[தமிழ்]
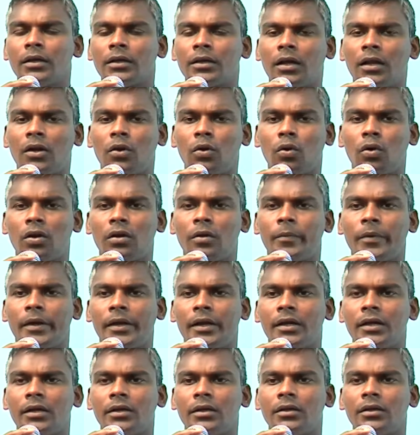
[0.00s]
எல்லோருமே
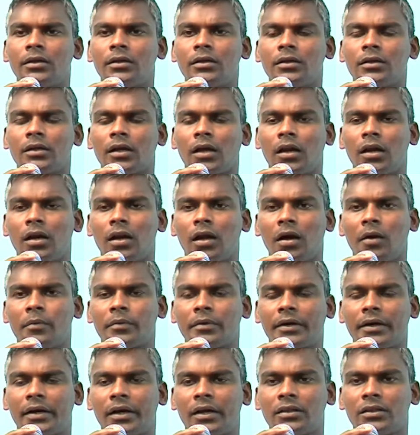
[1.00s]
எல்லாம்
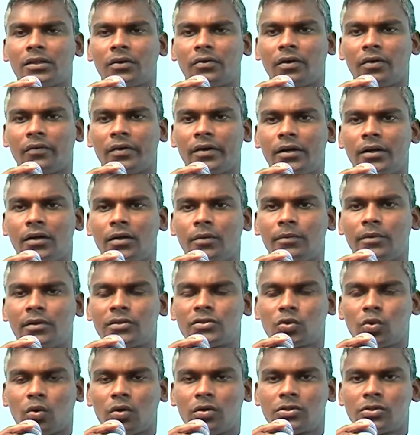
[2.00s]
கிடைத்துவிட வேண்டும் என்று
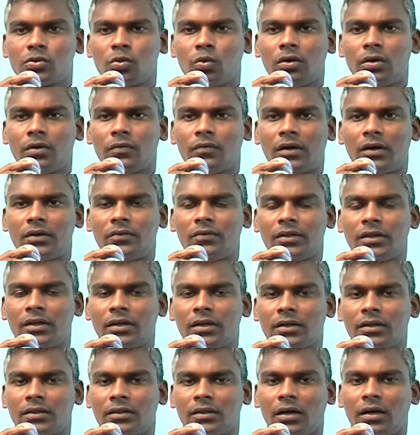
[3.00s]
சொகுசோடு
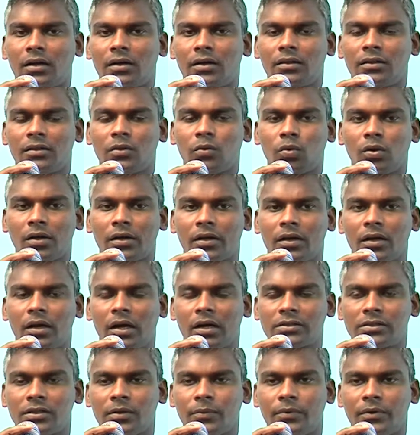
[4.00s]
வாழ்வதற்குத்தான் இந்த உலகில்
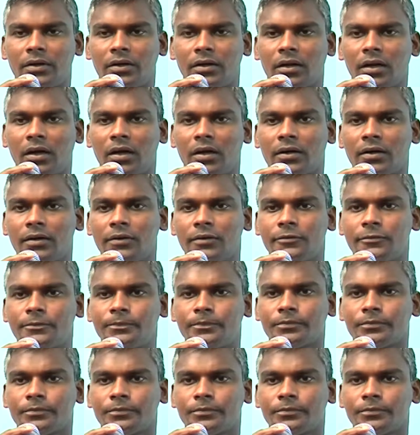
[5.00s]
ஆசைப்படுகிறார்கள்